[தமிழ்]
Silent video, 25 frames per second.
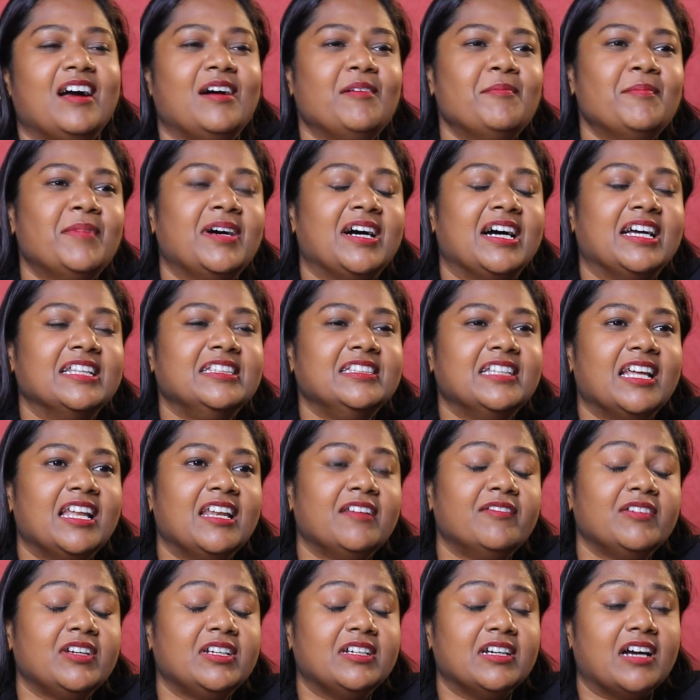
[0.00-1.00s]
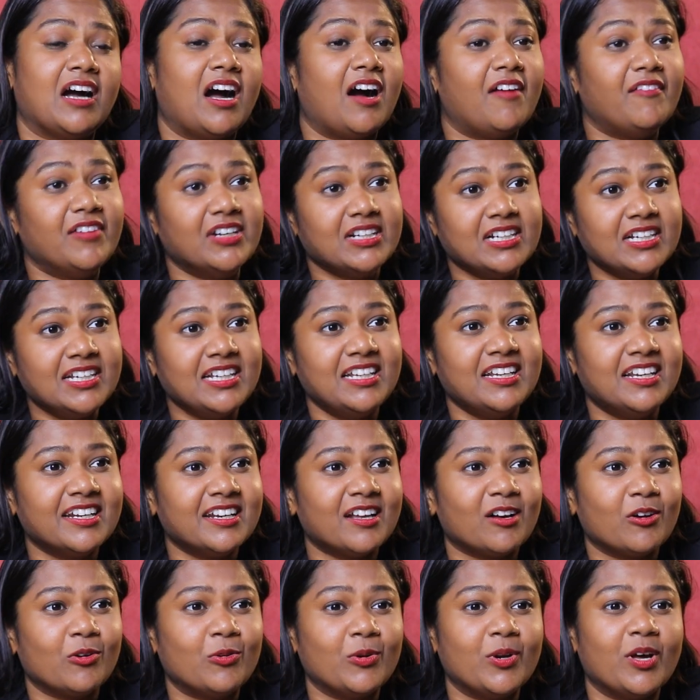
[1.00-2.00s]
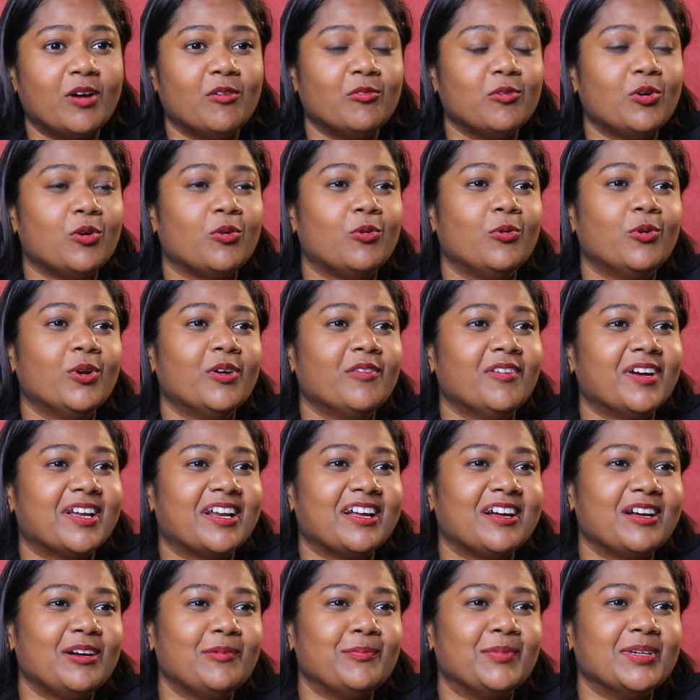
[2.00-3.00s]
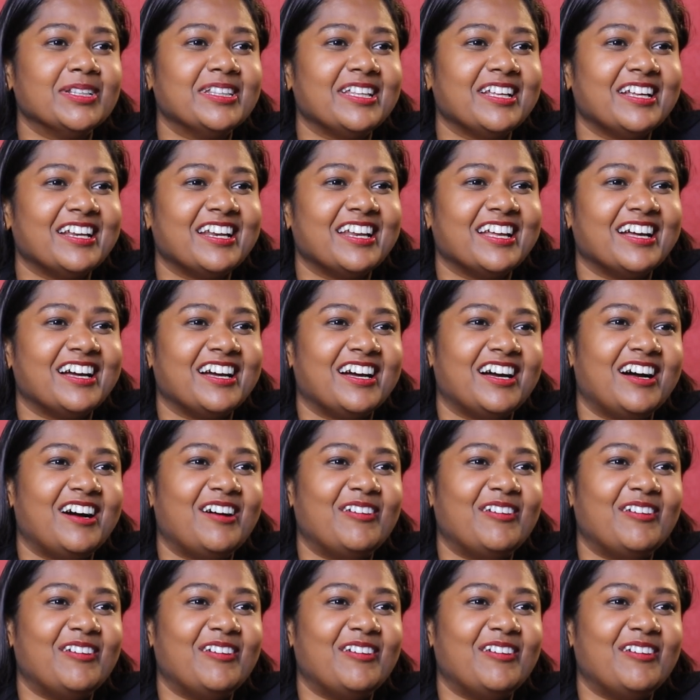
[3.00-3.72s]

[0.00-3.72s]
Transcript: ஆமா அந்த அளவுக்கு அவங்க இல்லைன்னா கூட அவங்க கூட வராங்க பாத்தீங்களா